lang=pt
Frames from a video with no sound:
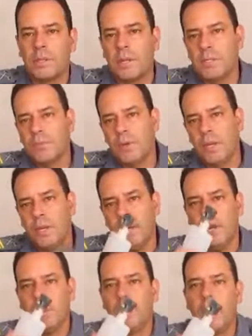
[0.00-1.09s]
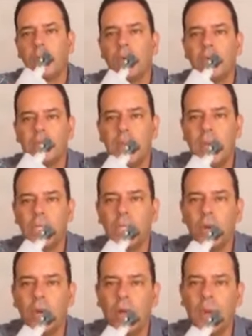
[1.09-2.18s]
transferir ele para um recipiente
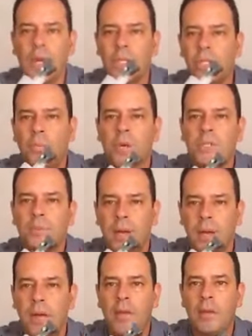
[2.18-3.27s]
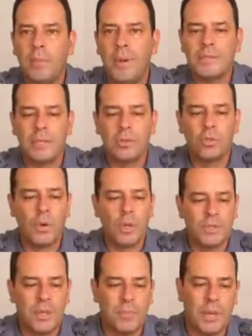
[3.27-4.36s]
adequado que a gente possa estar passando sobre a
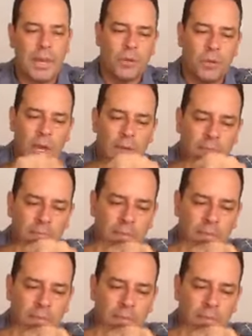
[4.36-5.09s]
nossa pele, ok?